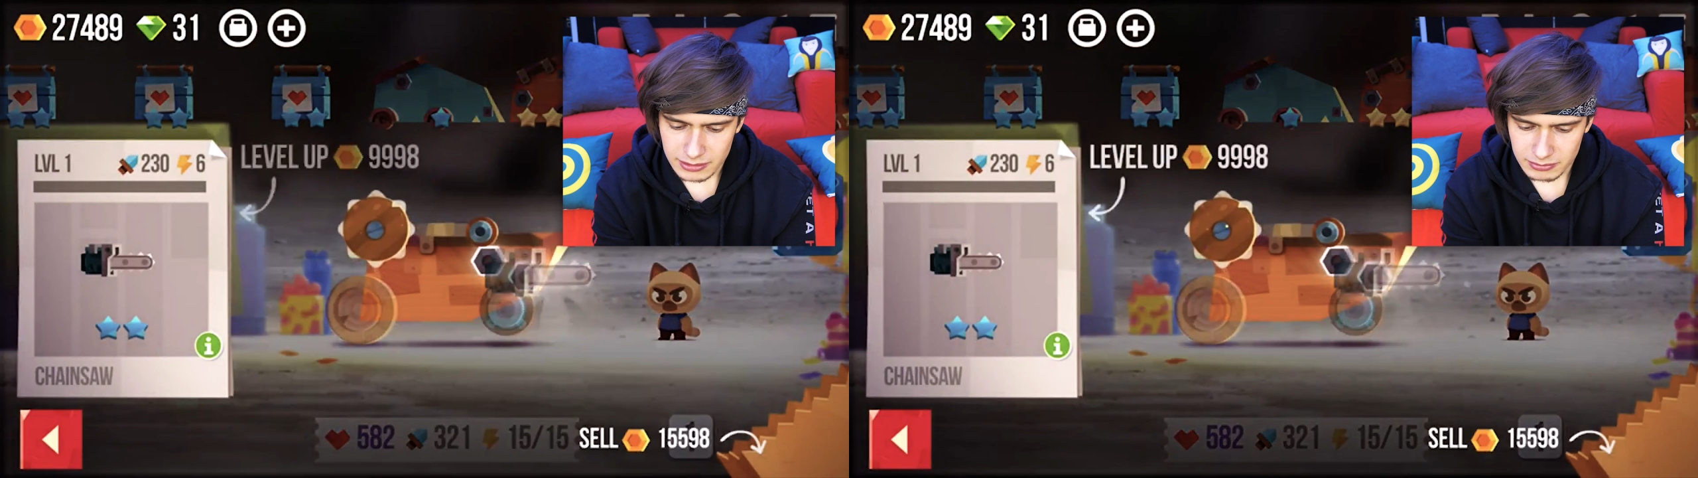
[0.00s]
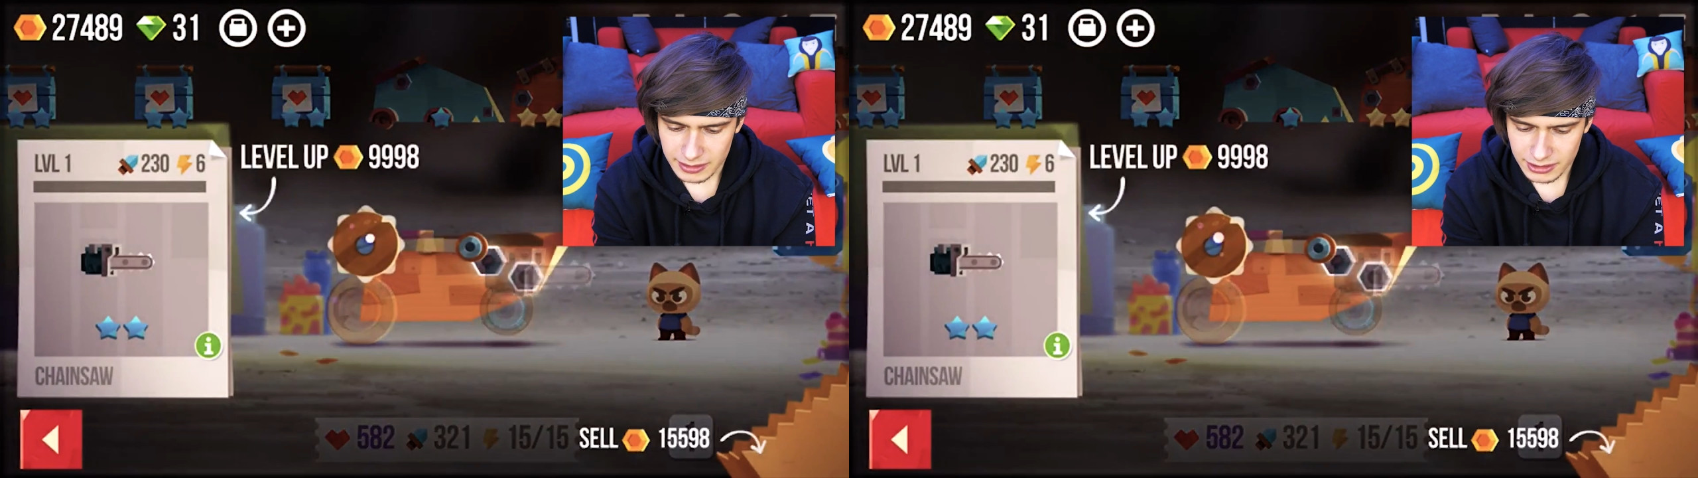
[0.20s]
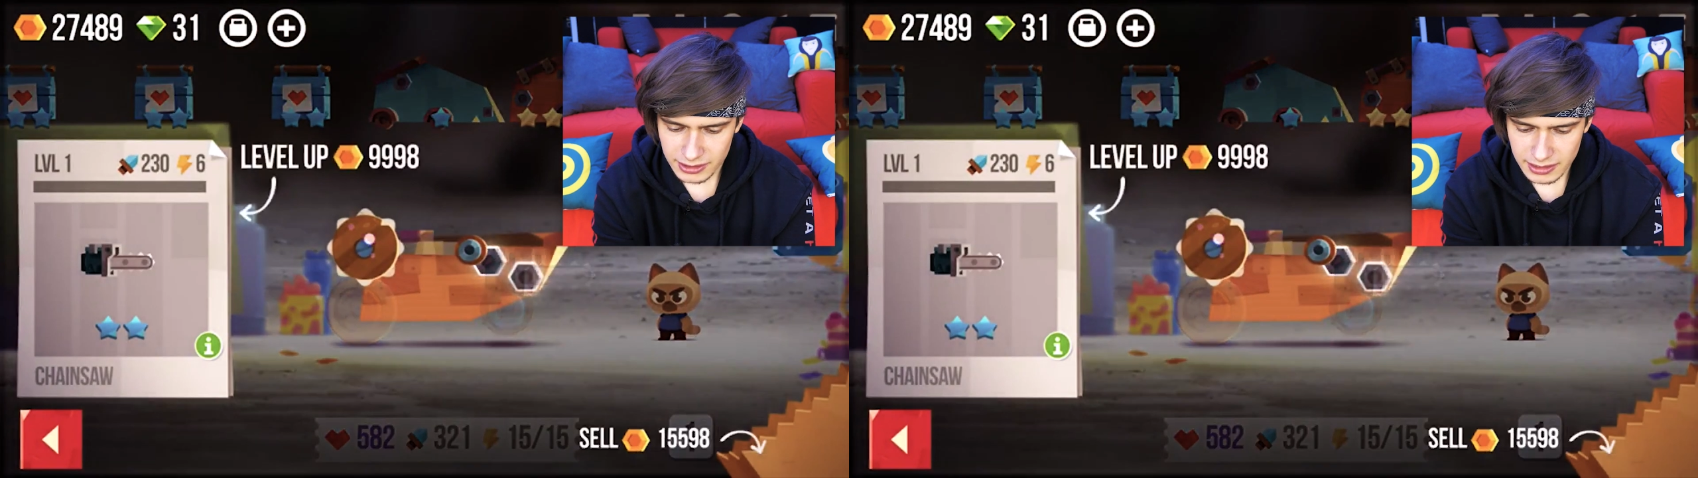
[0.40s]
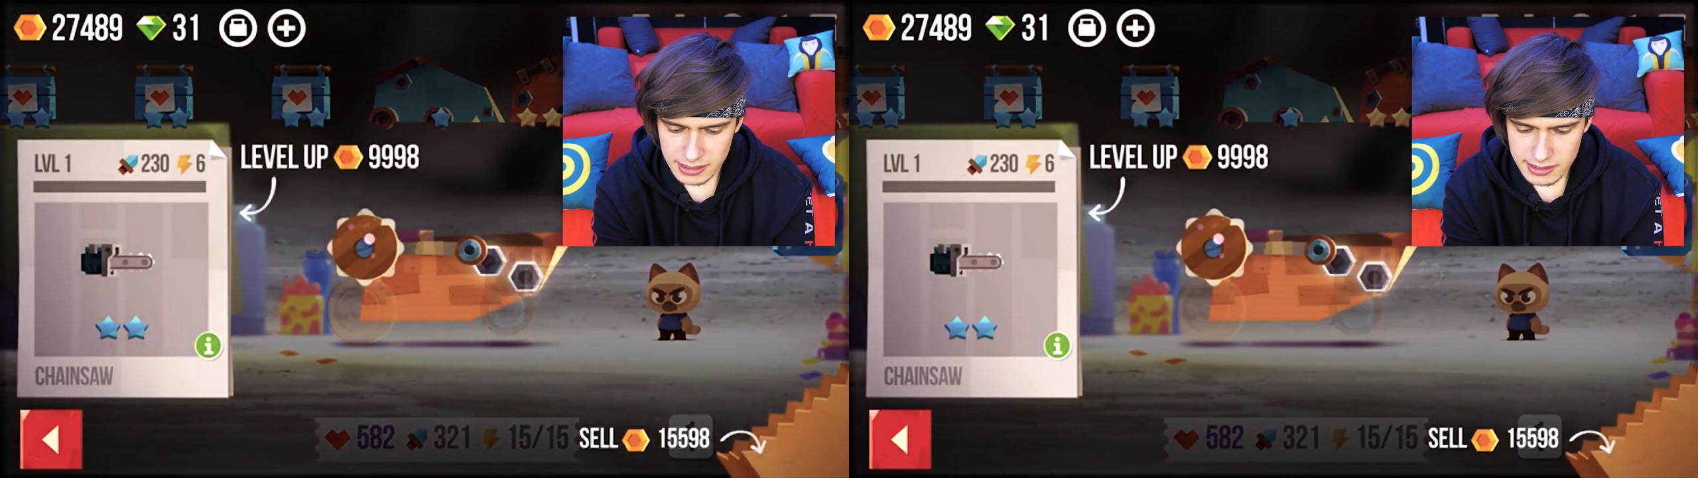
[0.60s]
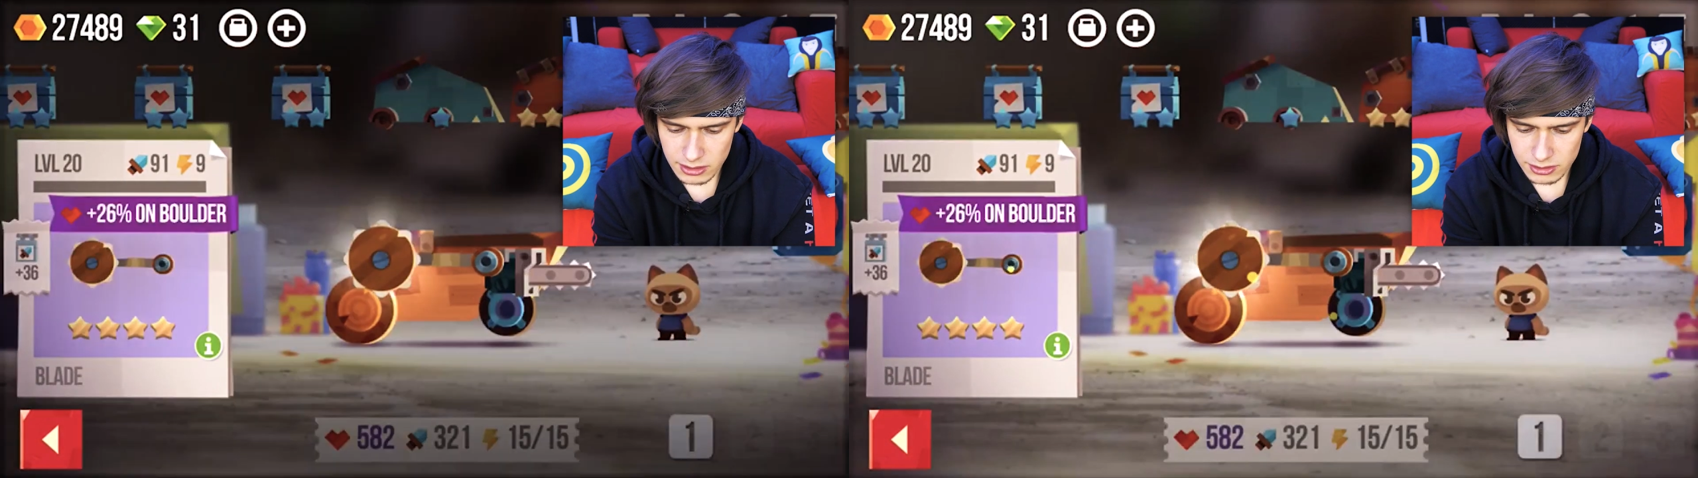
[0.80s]
jakieś
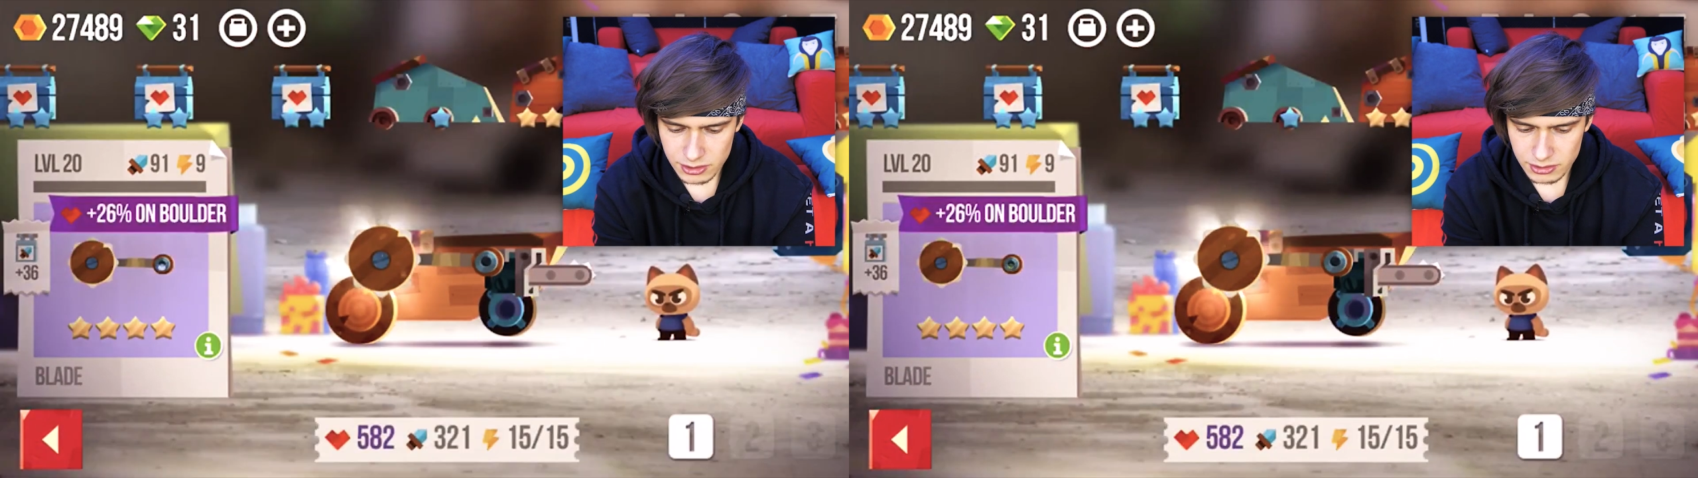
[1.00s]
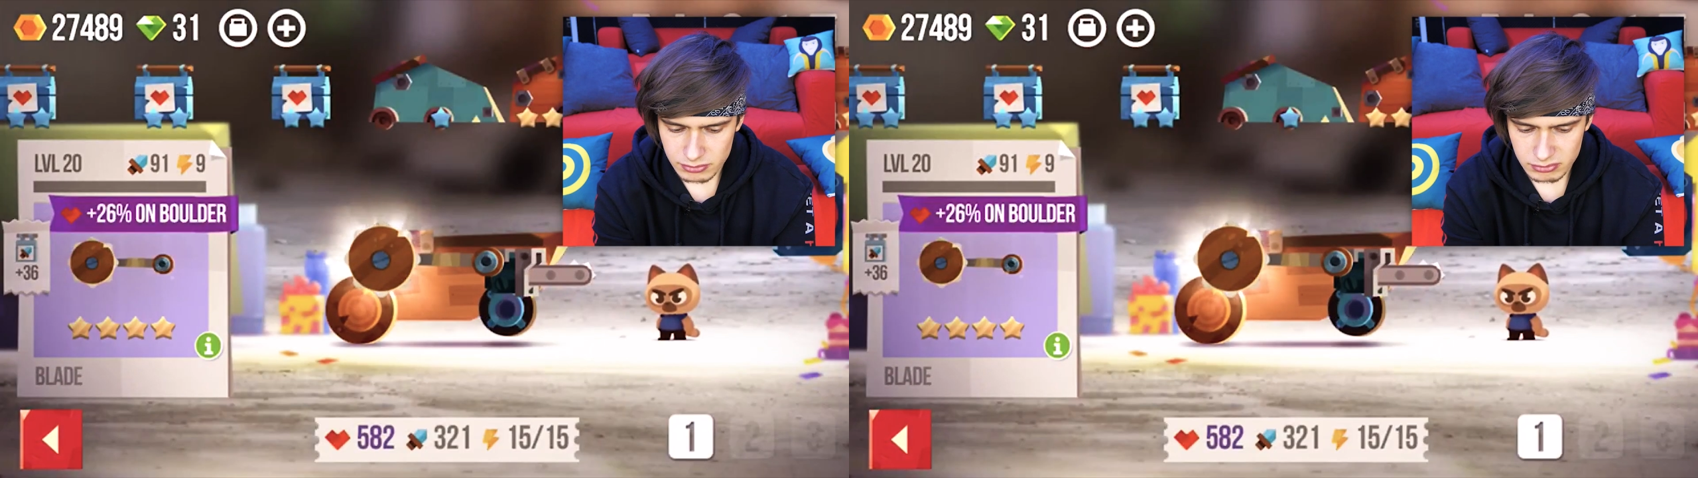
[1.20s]
takie coś